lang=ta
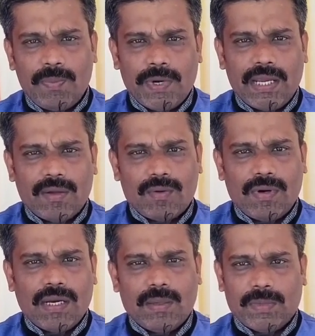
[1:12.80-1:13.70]
அடிப்படையான
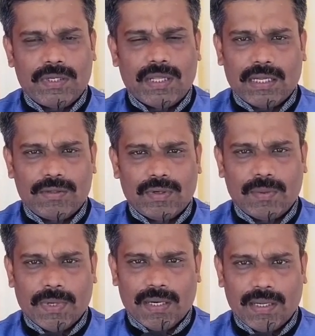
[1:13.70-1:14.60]
கொள்கைகள் மட்டும்தான் கற்றுக்
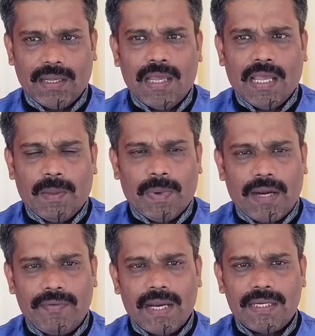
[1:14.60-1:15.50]
கொடுப்பாங்க இப்போ
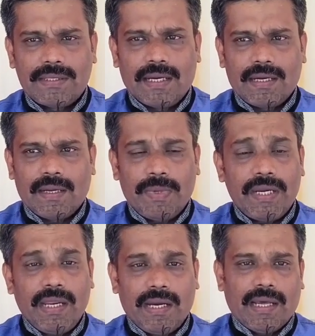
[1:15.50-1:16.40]
அட்வான்ஸ்டாக இருக்க
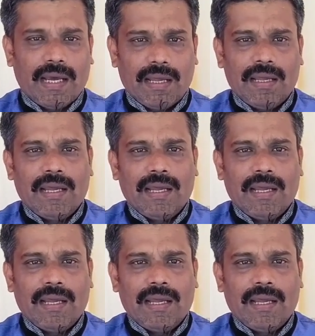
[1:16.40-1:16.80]
பிக் டேட்டா